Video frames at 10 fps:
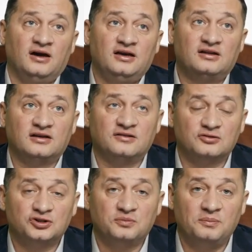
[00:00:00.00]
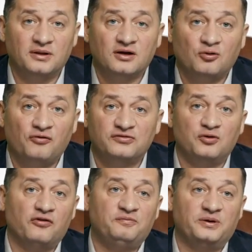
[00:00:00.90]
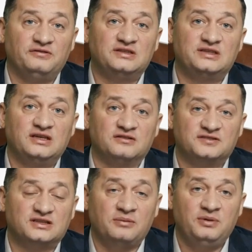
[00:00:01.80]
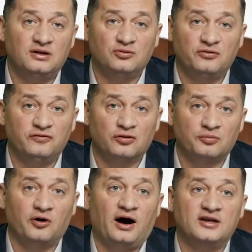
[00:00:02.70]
И для того, чтобы молоко вновь привести в стабильную форму,